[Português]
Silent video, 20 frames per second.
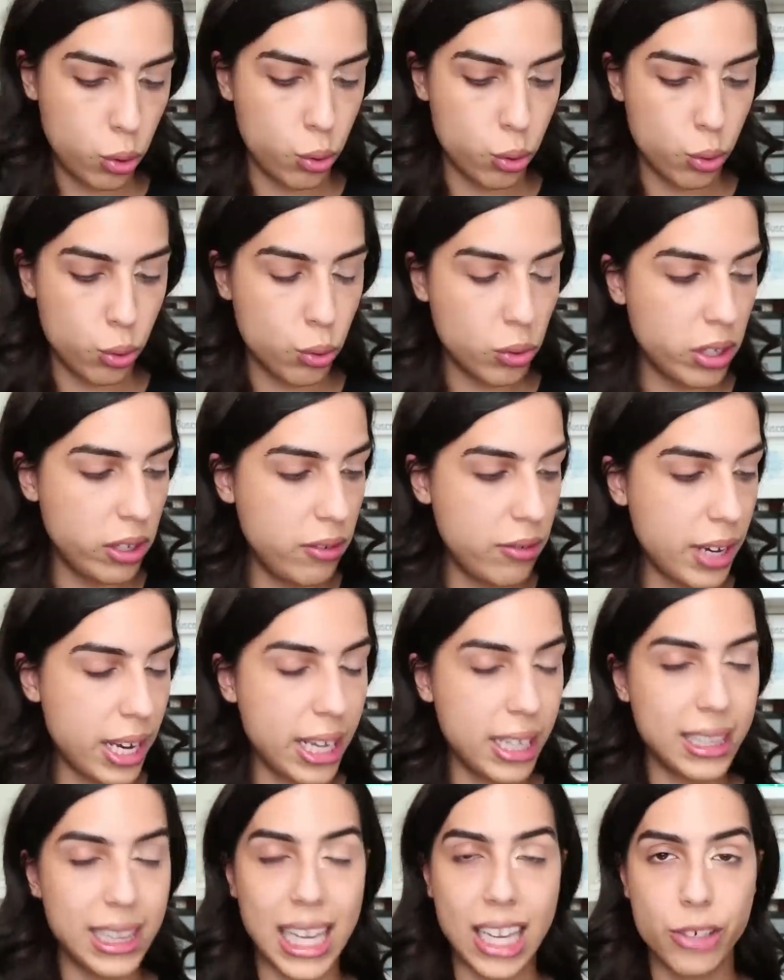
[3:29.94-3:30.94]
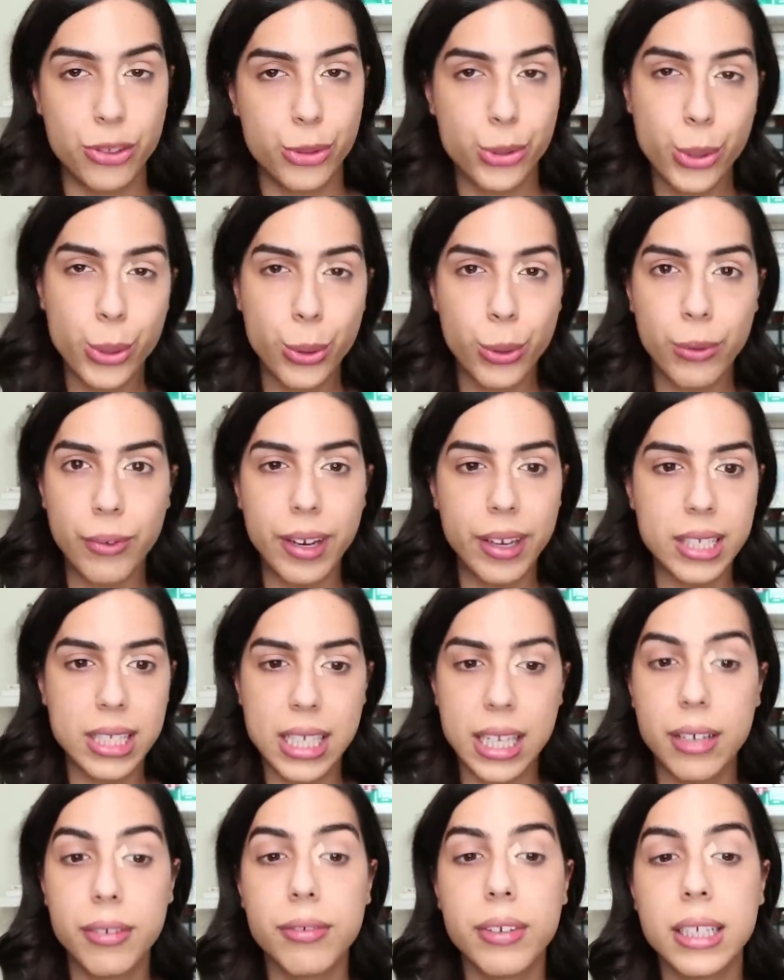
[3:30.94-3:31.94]
tudo que vai estar tá escuro vai
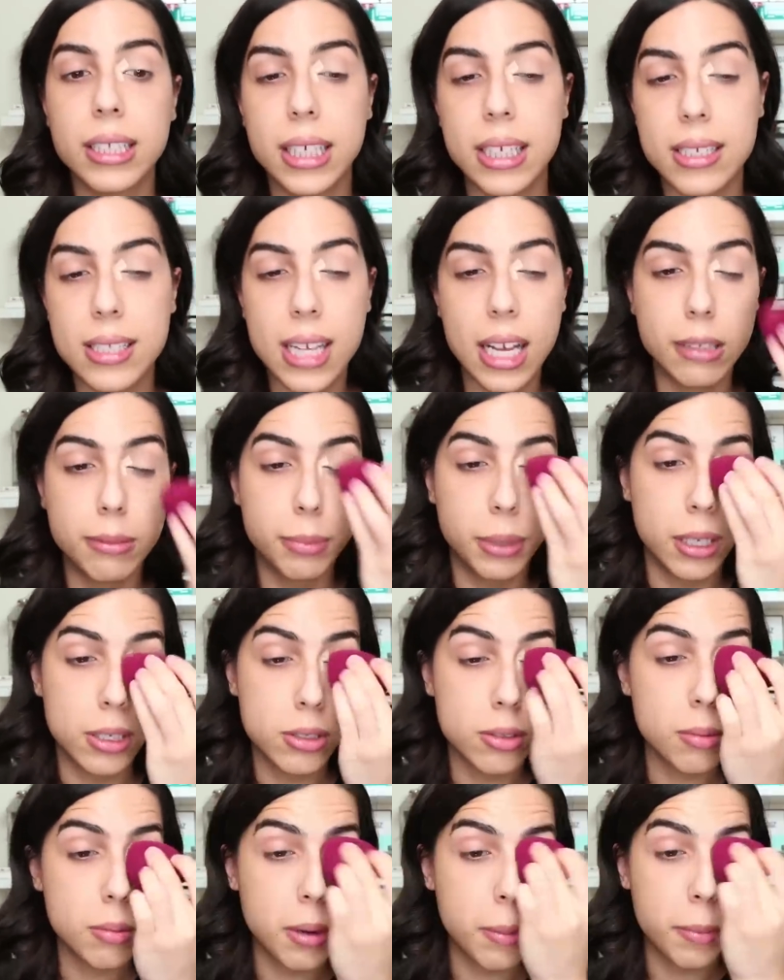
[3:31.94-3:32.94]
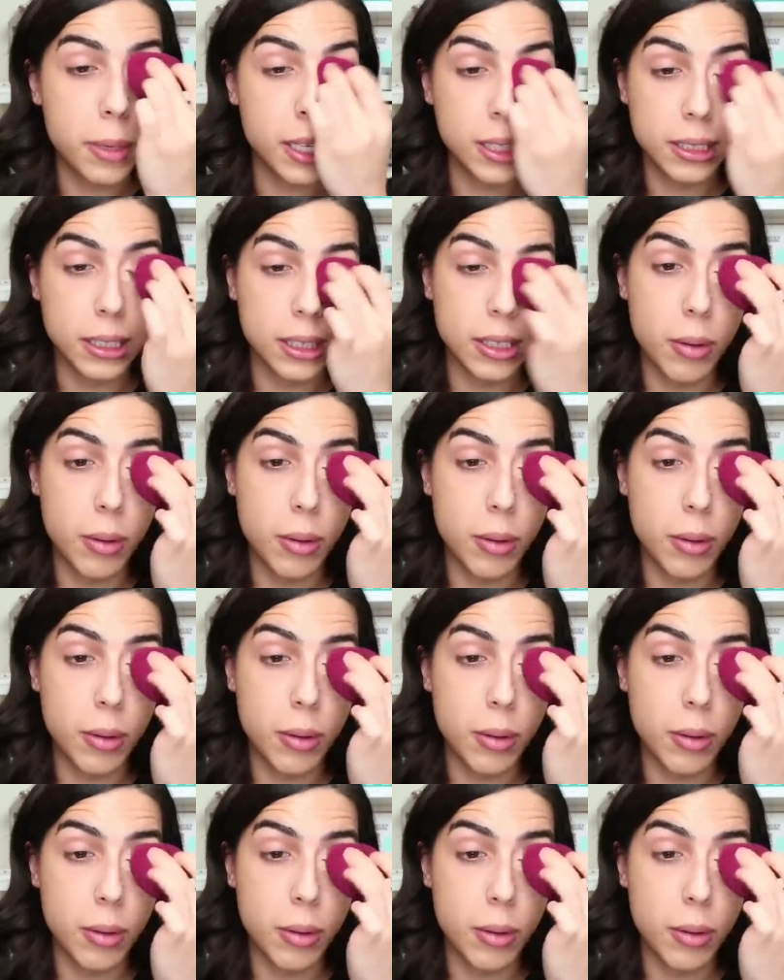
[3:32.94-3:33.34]
ser evidenciado pela sombra preta.